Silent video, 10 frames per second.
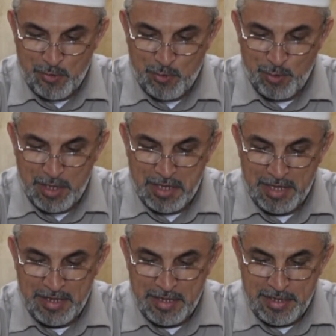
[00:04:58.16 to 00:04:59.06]

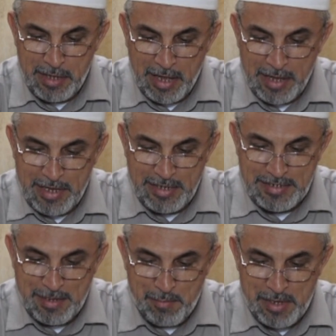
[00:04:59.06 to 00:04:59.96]
Абдуль-Муталиб пошел к
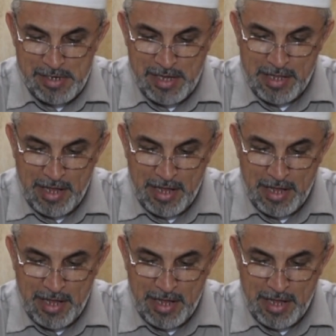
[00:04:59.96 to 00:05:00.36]
Абрахе,